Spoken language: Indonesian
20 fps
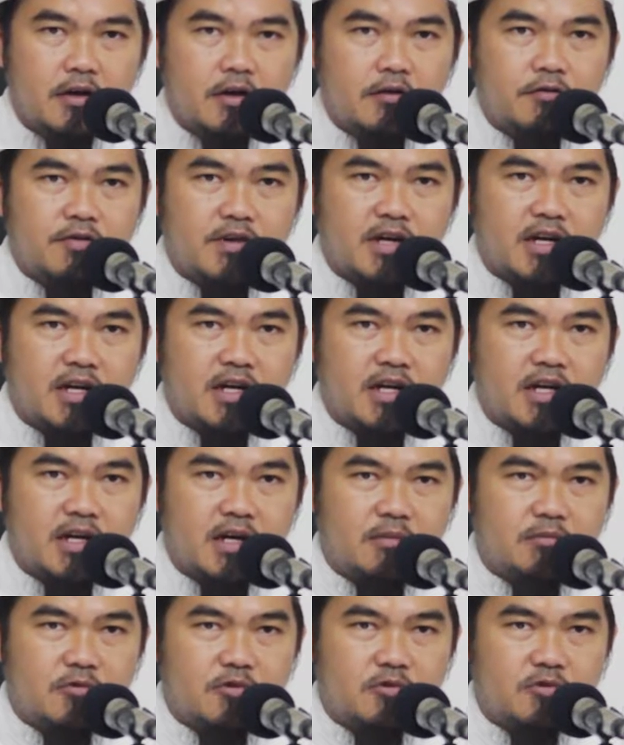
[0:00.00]
falakal
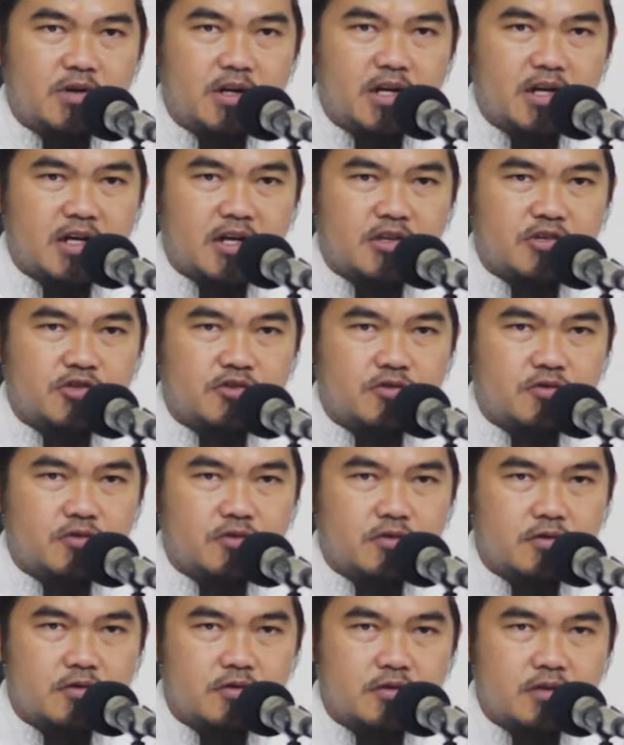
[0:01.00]
hamdu wa lakal
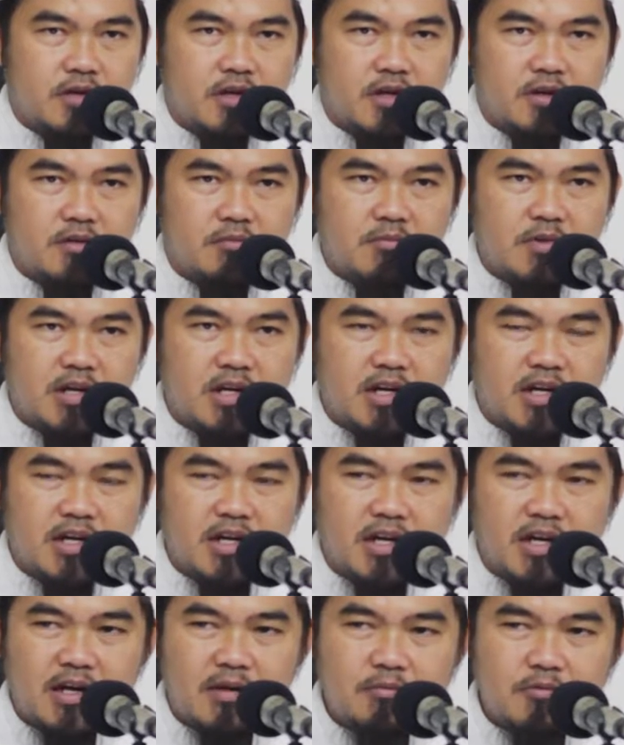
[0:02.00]
syukur ya rabbi
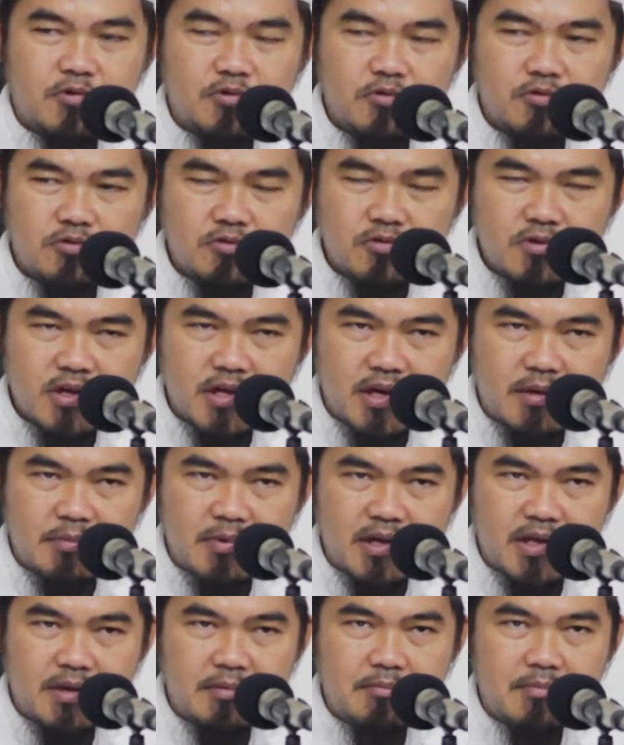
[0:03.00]
lakal hamdu
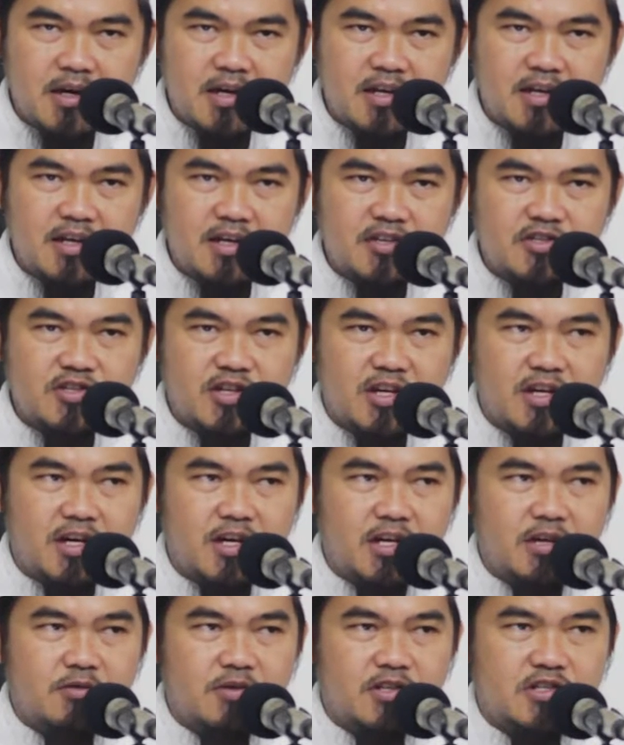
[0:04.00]
kama yanbaghi li
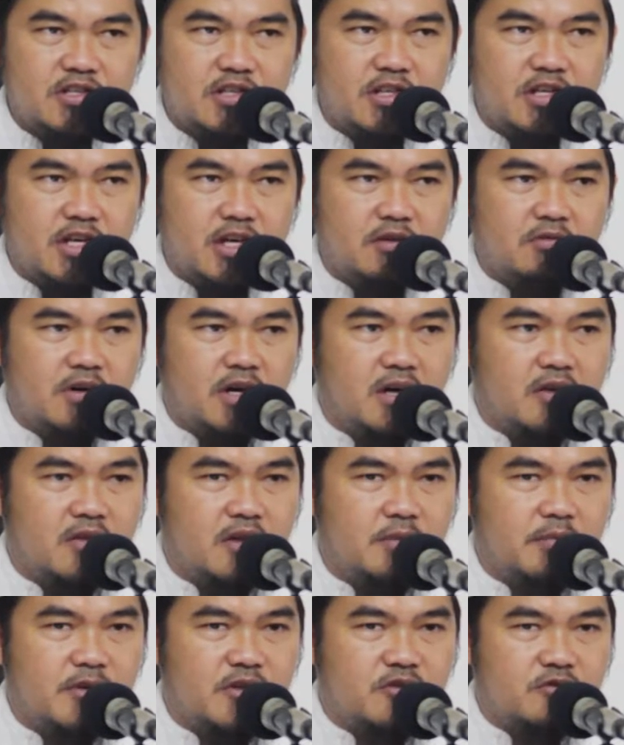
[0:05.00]
jalali wajhika wa
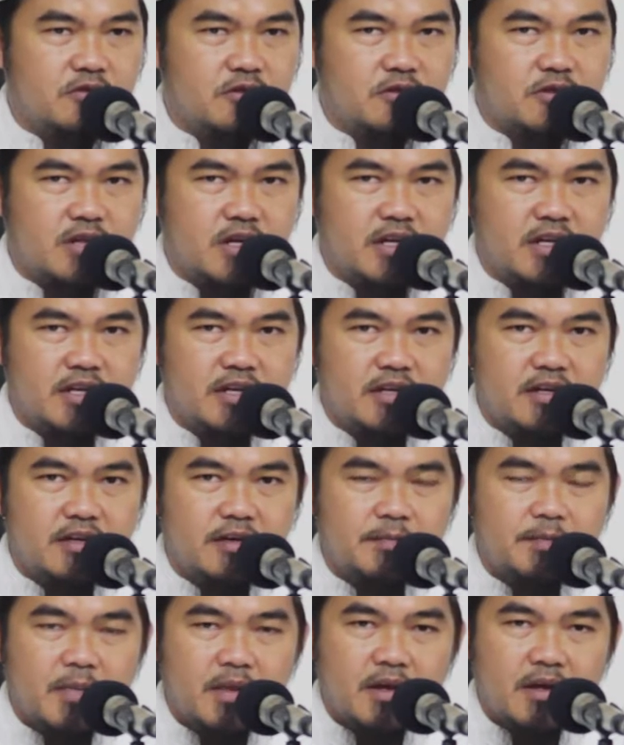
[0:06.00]
'azimi sultanik
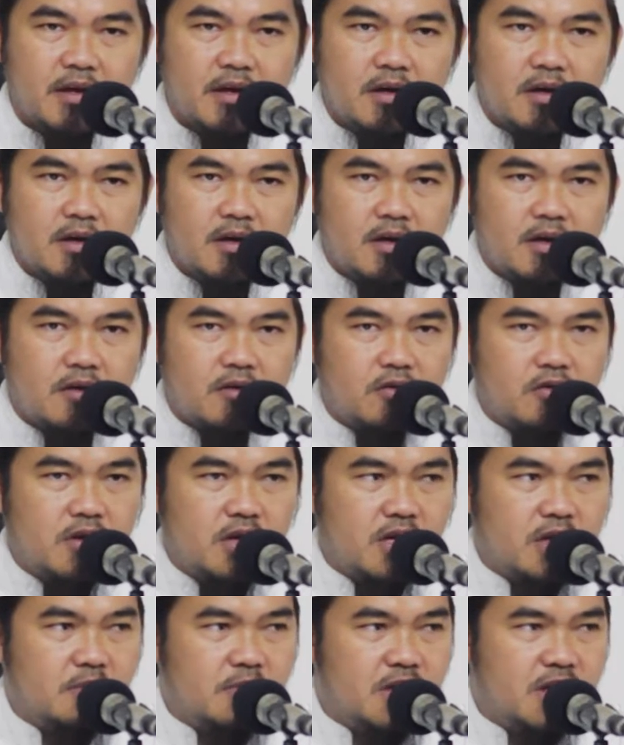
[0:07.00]

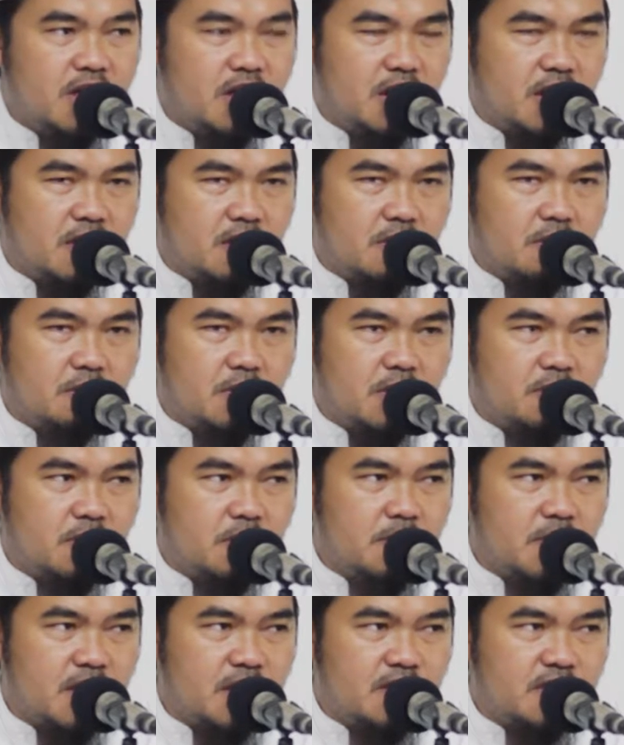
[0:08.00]
radina billahi rabba
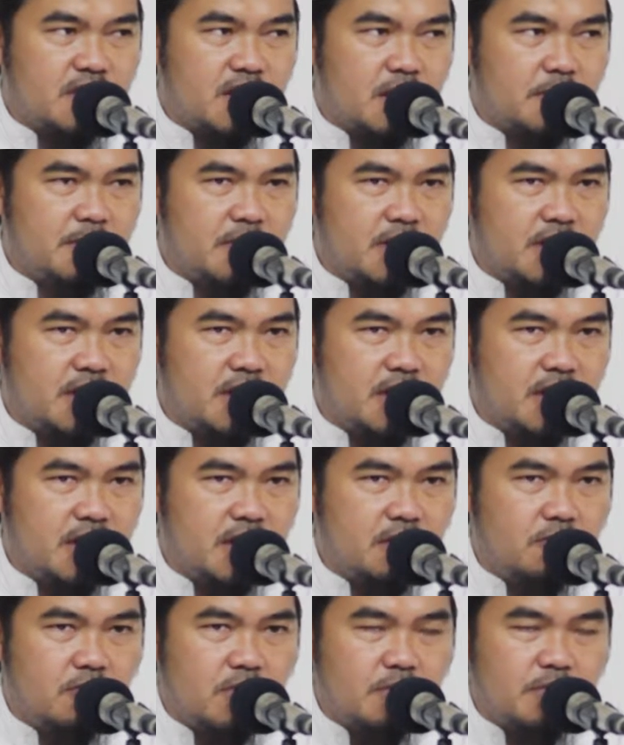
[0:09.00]
wa bil islami
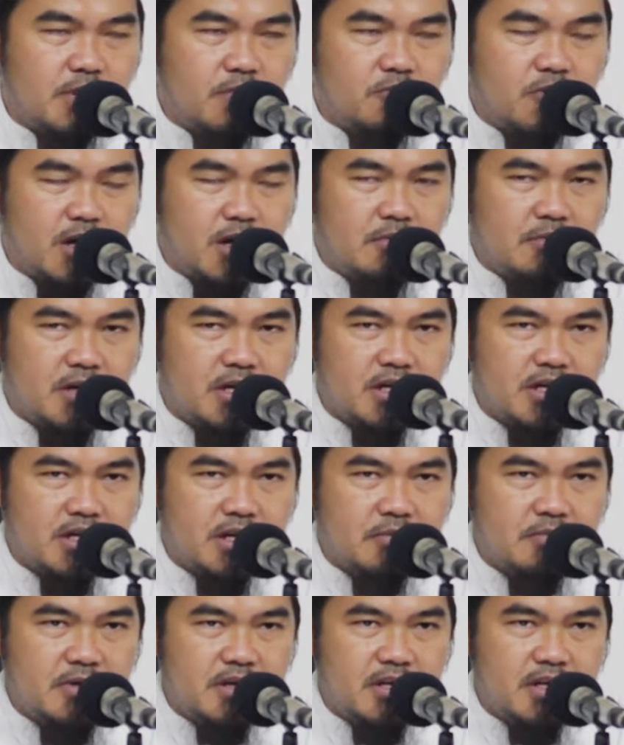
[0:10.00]
dina wa bi muhammadin
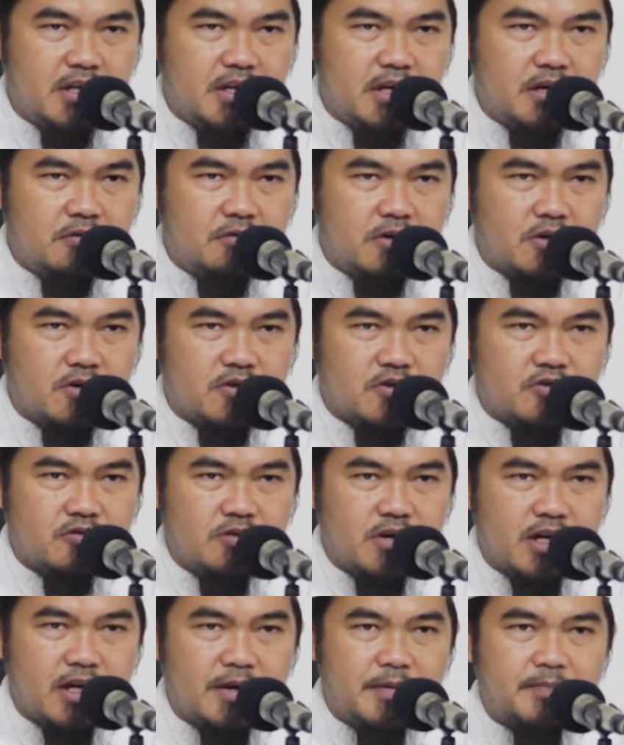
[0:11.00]
nabiyya wa
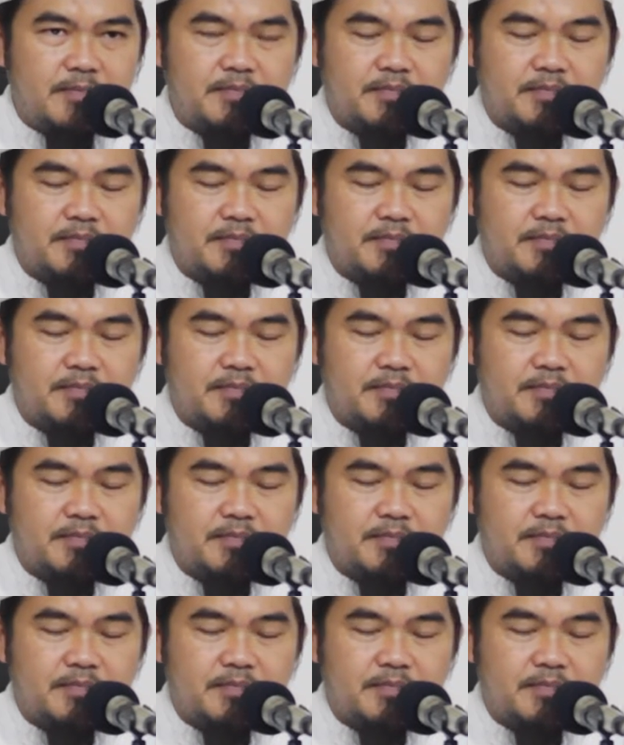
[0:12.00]
rasula